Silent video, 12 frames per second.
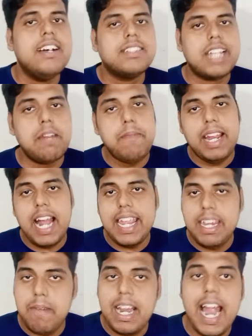सर मेरा
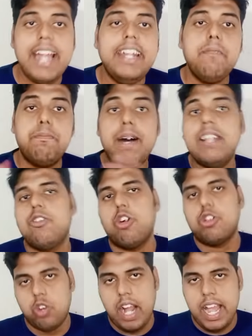ईमेल आईडी बंद हो
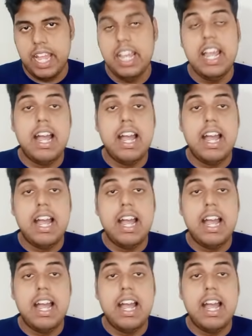चुका है